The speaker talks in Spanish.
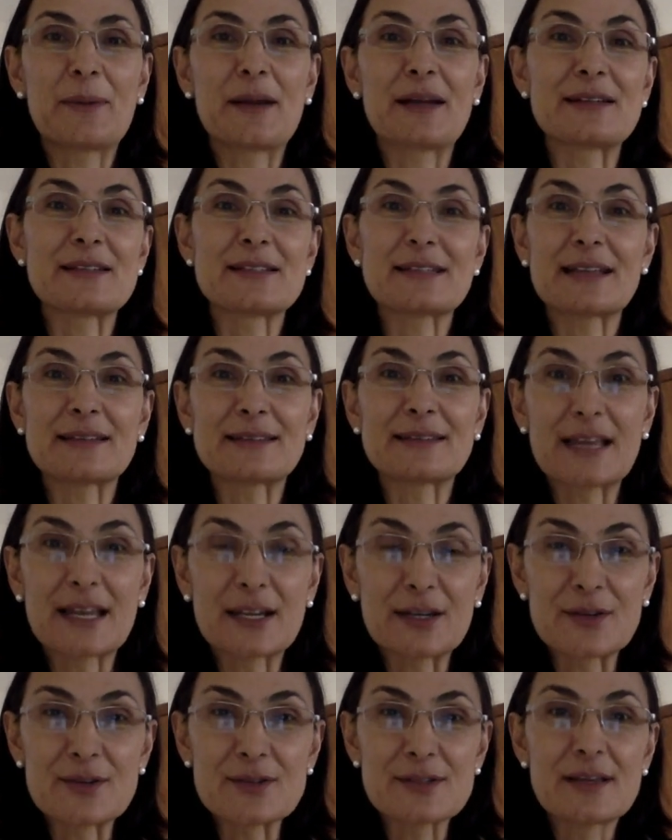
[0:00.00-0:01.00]
para
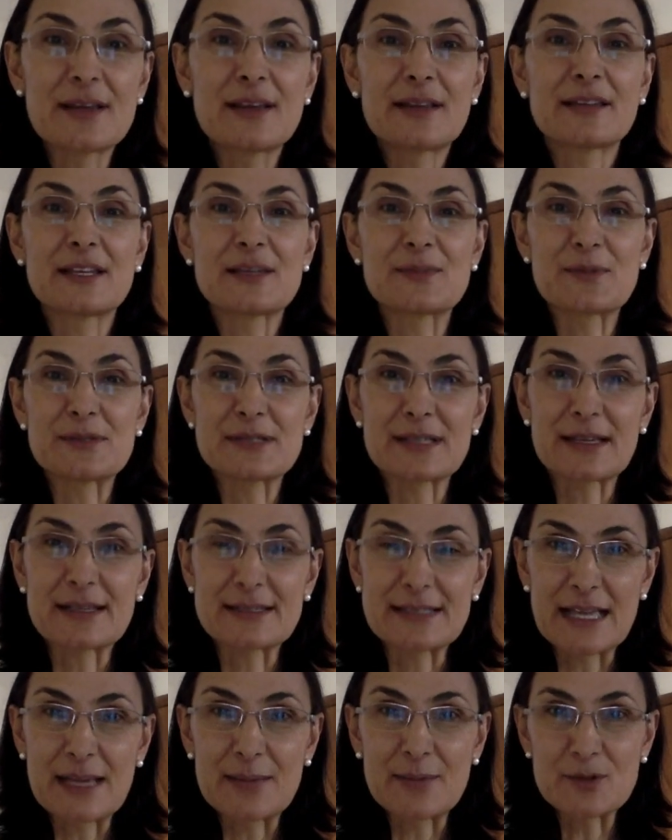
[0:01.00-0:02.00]
rescatarnos después de
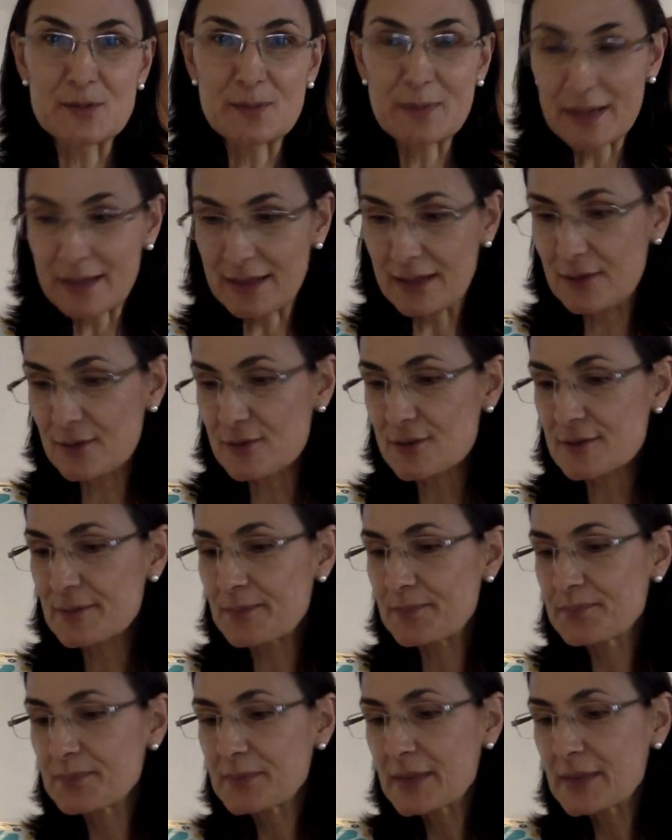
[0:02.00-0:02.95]
que estábamos perdidos.